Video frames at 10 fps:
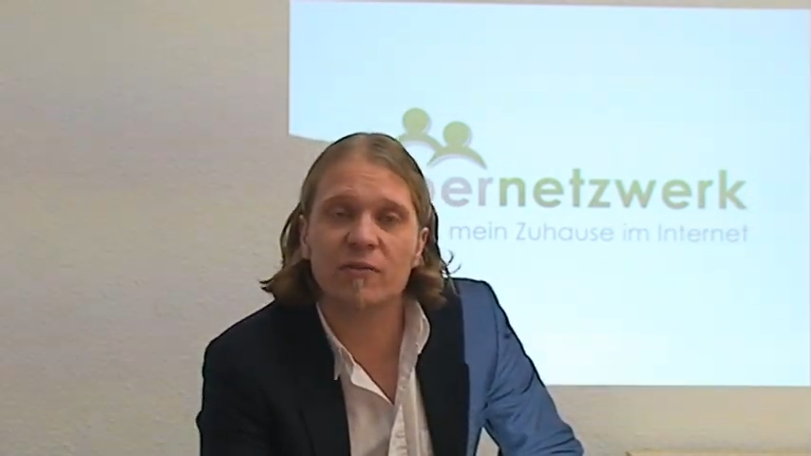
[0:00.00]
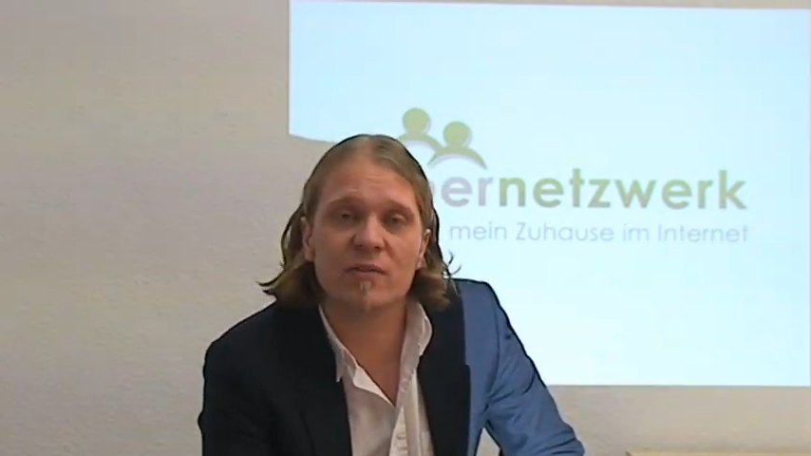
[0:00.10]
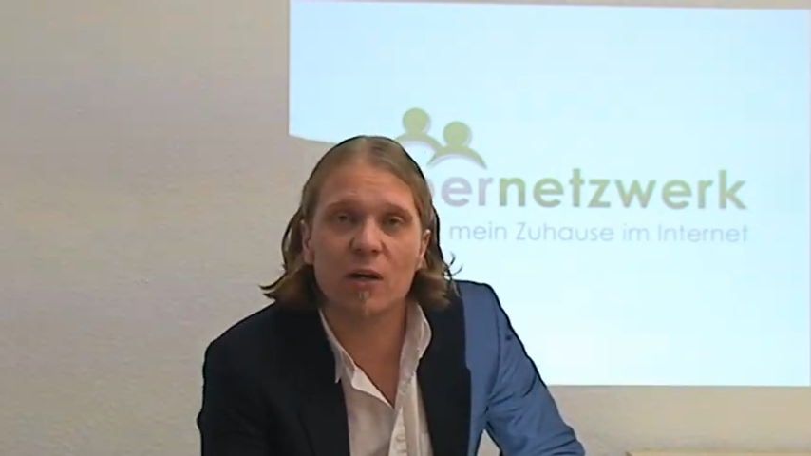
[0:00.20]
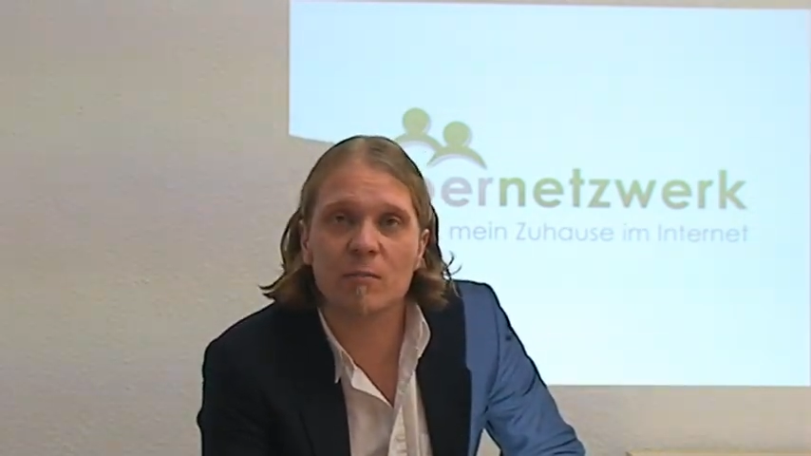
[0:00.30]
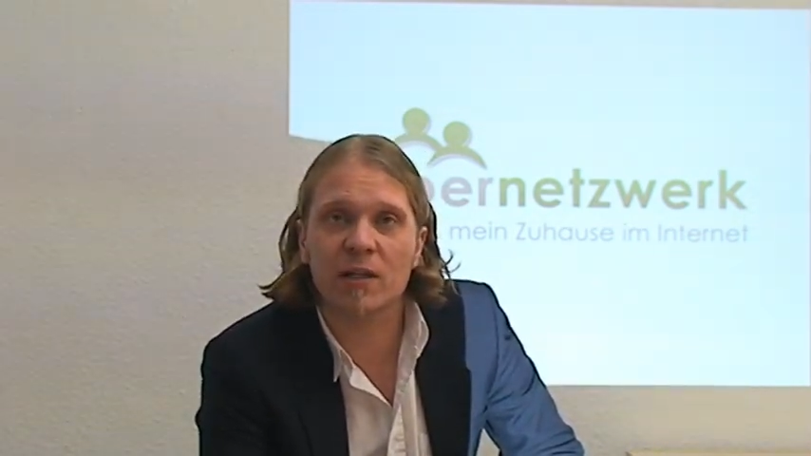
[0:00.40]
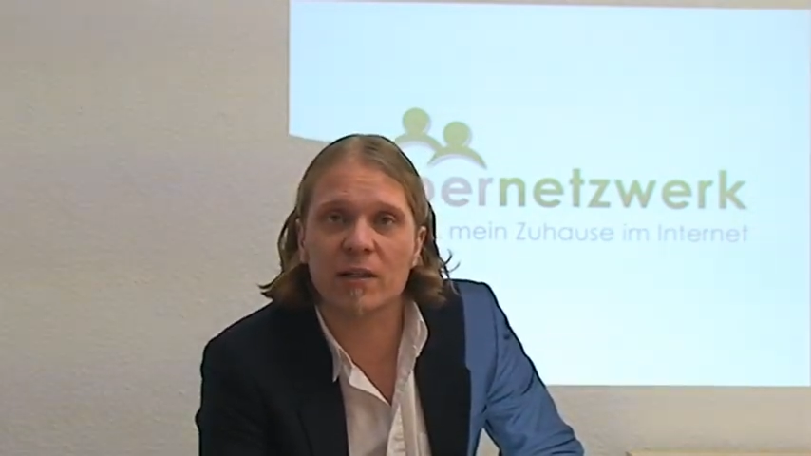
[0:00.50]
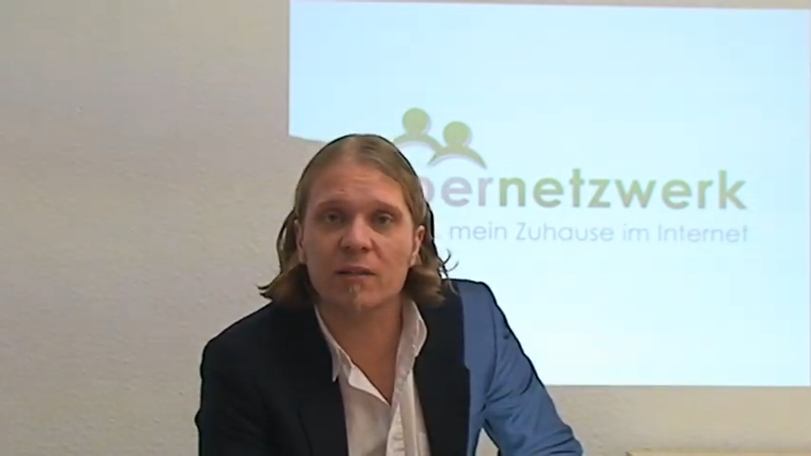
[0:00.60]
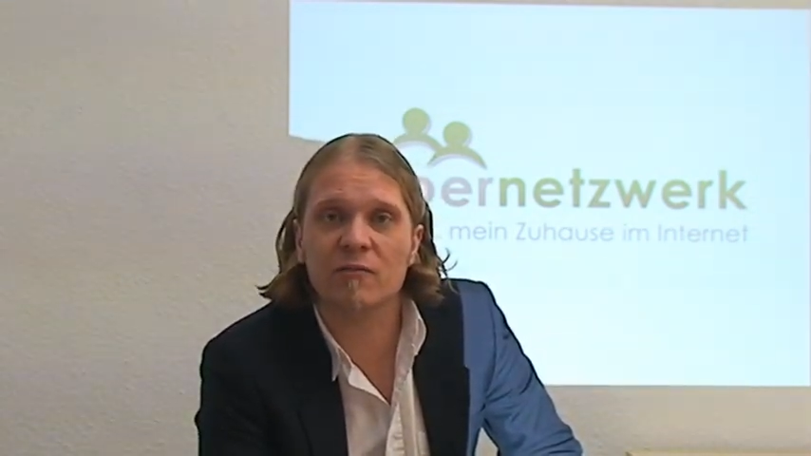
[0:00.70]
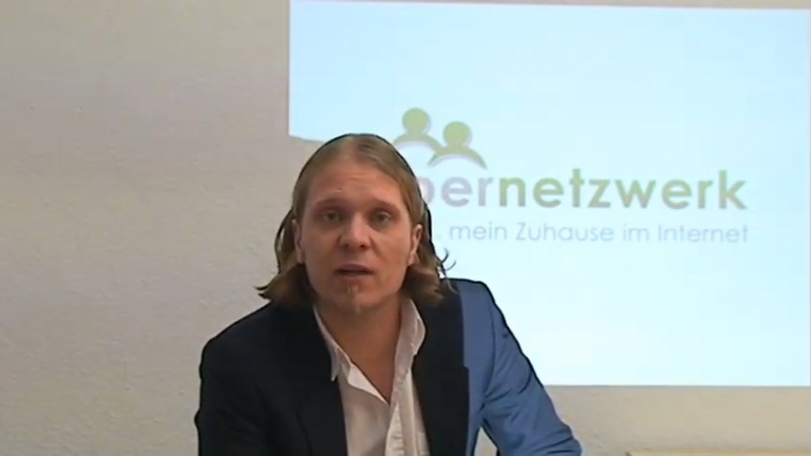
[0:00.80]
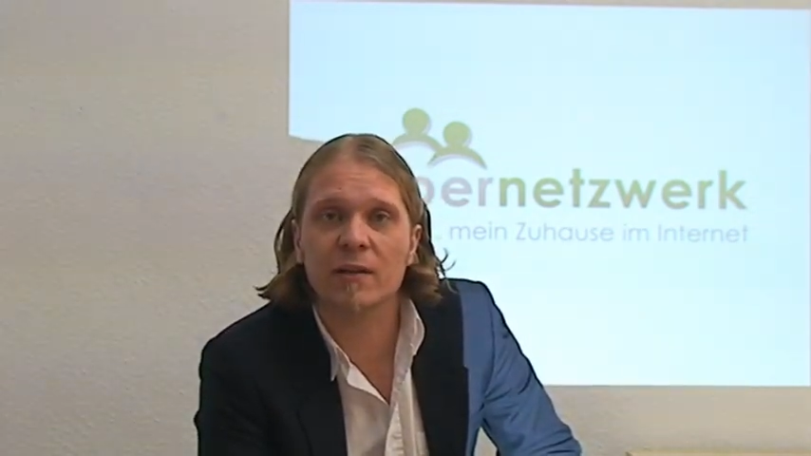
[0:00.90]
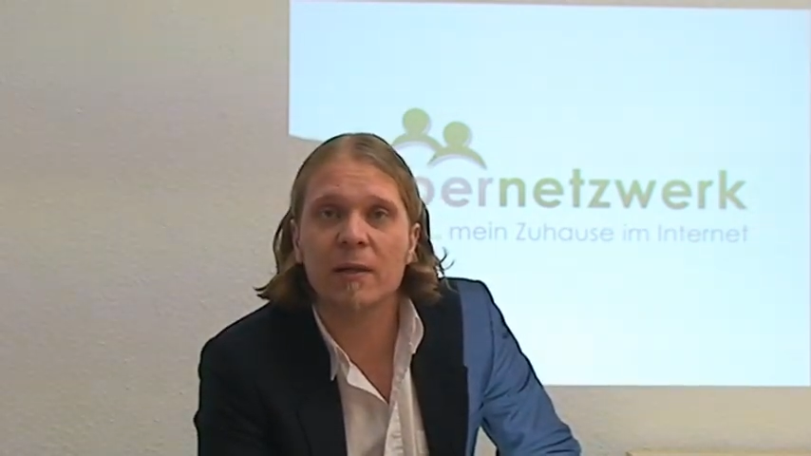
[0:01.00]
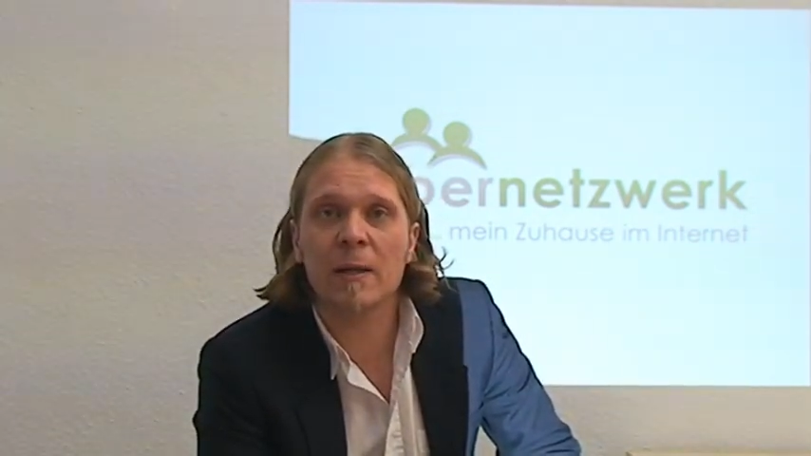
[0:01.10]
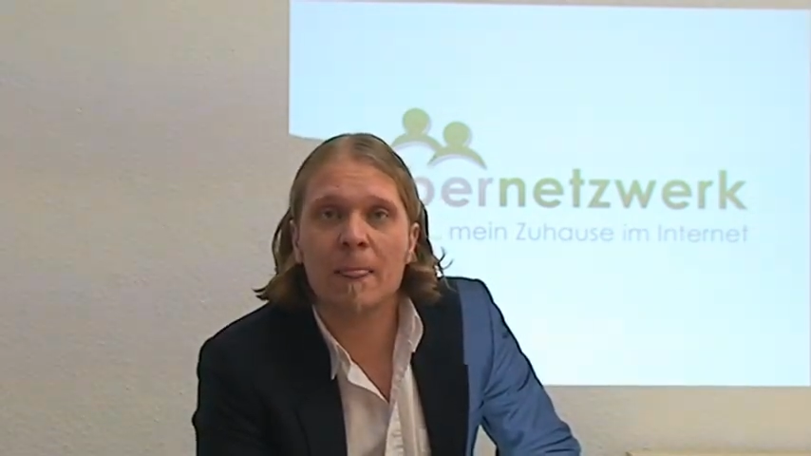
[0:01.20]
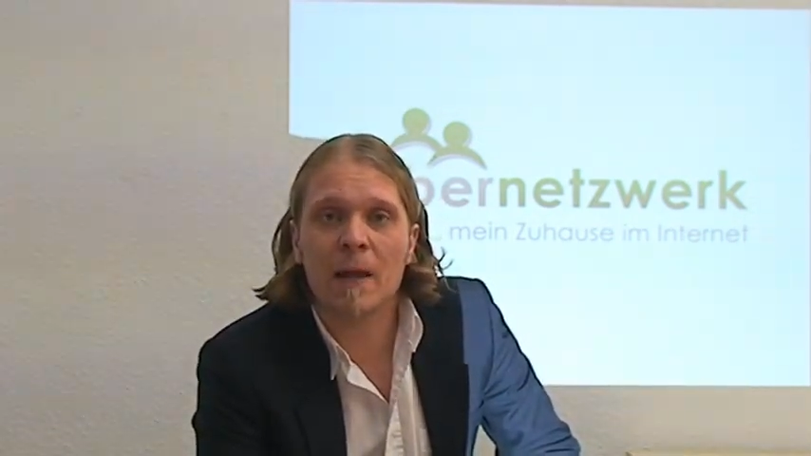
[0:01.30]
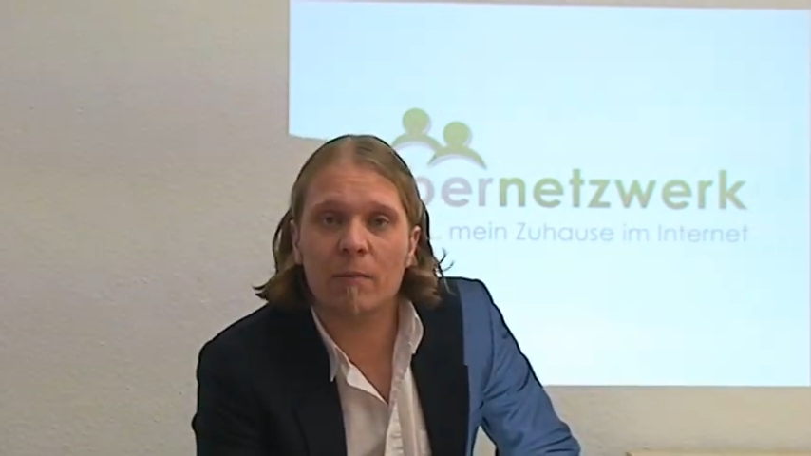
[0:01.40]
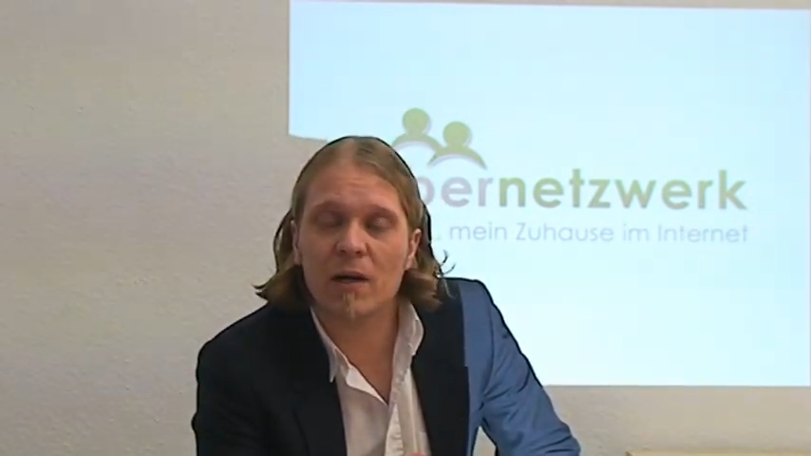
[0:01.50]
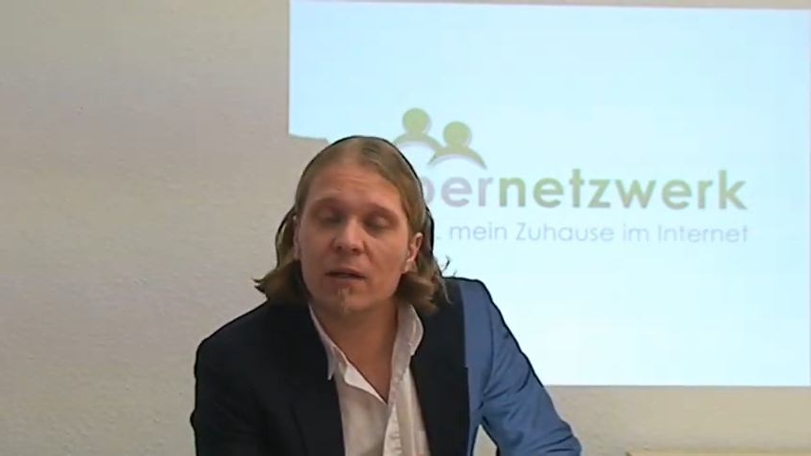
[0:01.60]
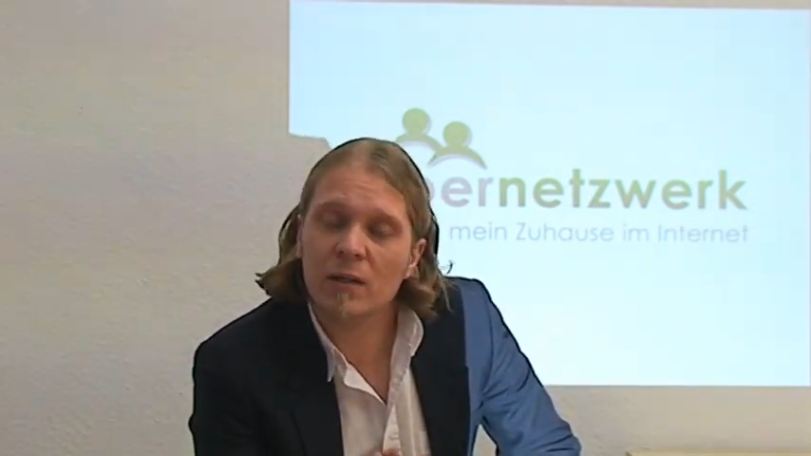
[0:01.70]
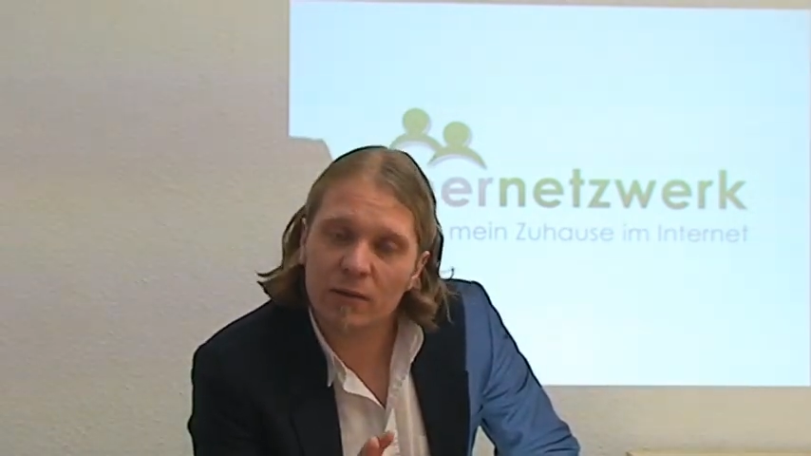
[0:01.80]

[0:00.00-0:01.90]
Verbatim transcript: wie sie auch immer genannt werden, aber